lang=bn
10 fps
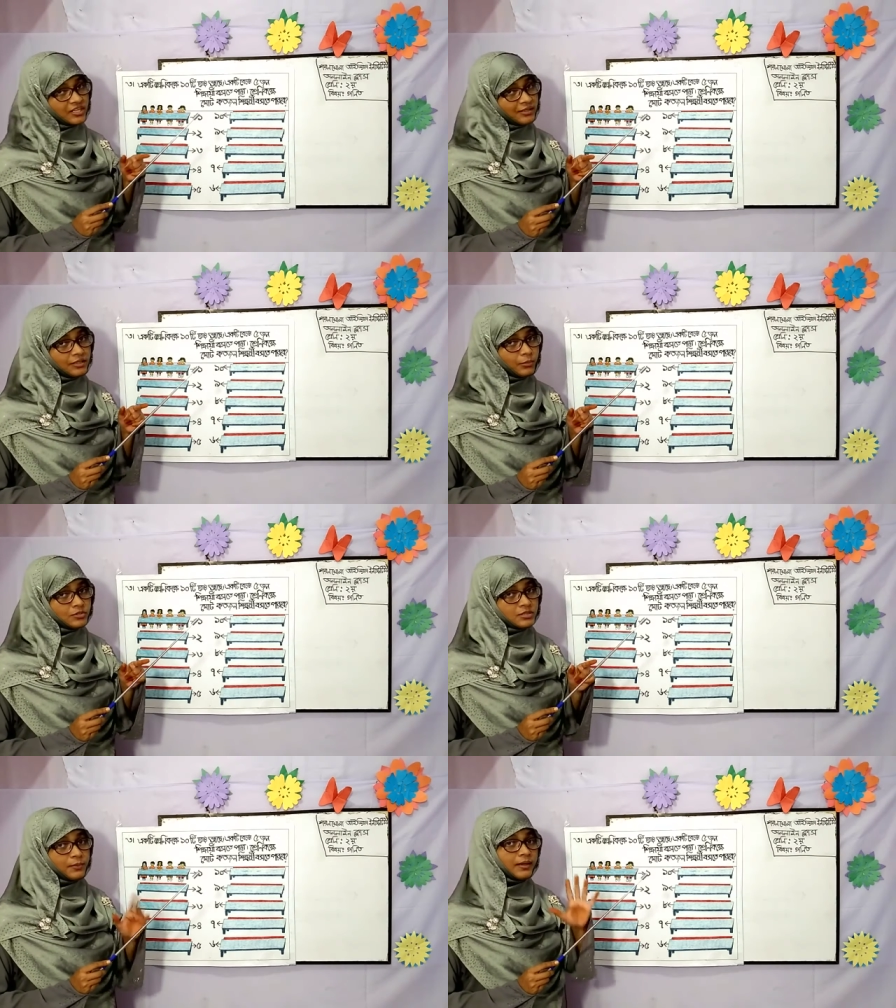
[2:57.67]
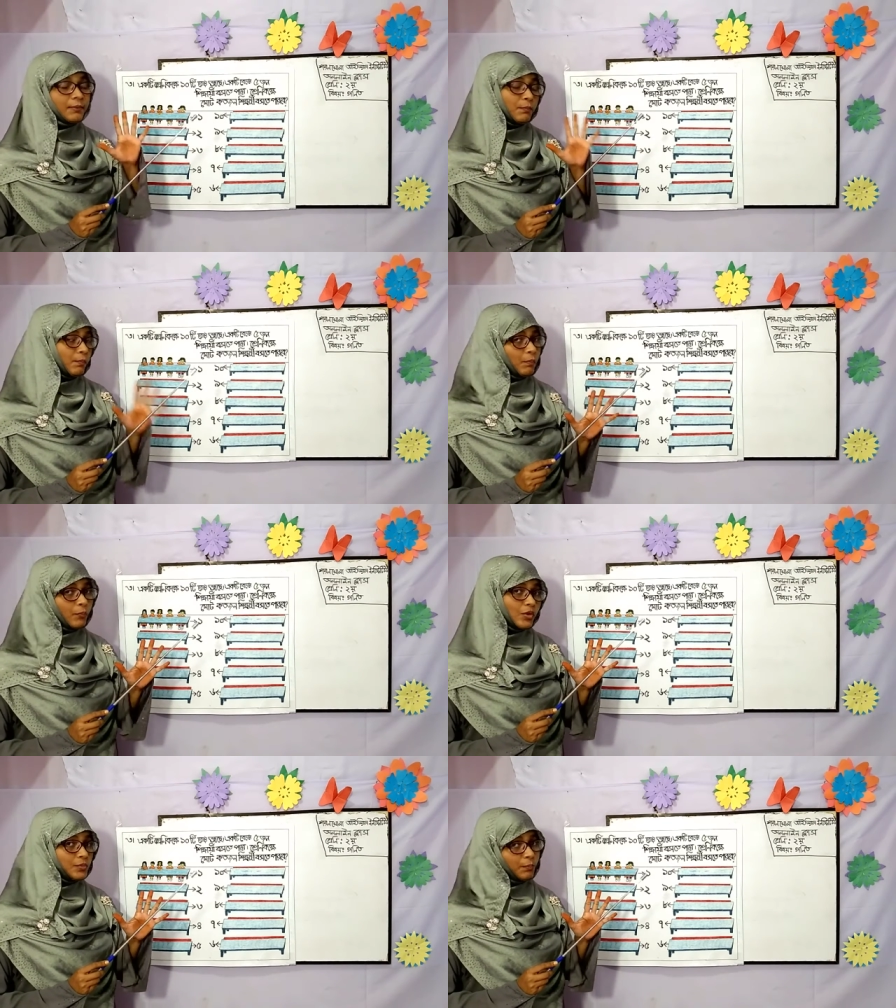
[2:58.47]
শিক্ষার্থী বসতে পারে
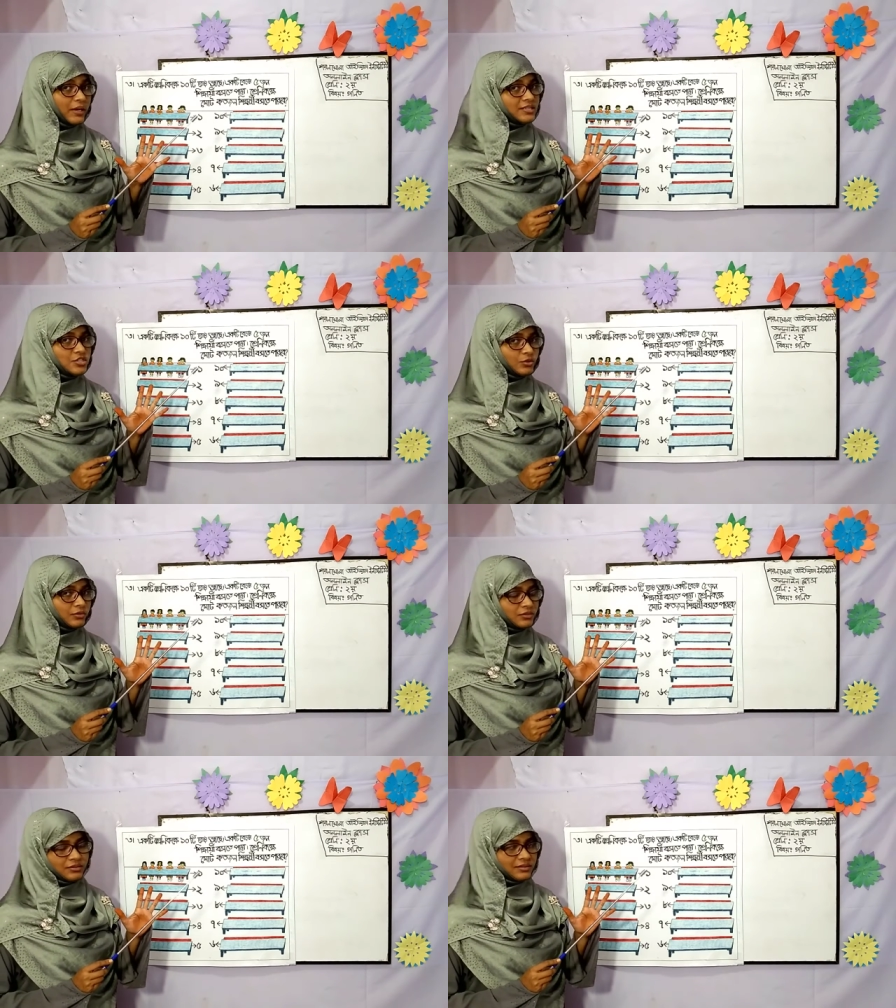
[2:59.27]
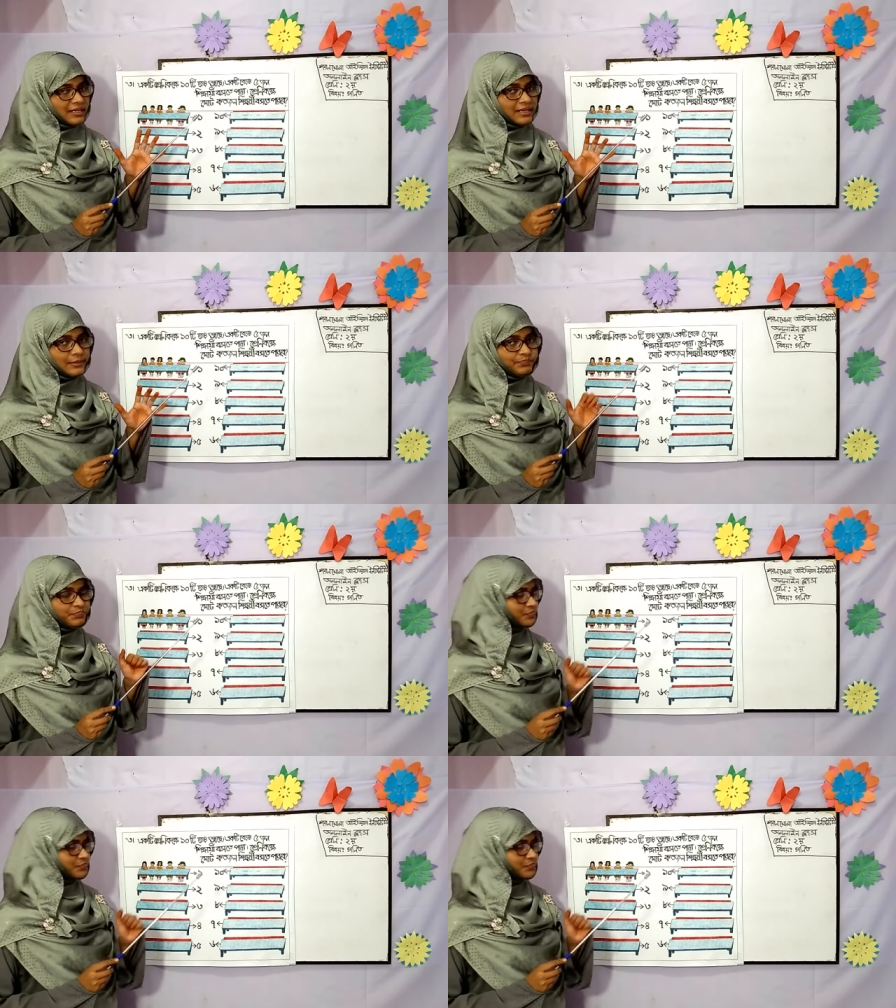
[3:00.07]
মোট পাঁচজন তাই না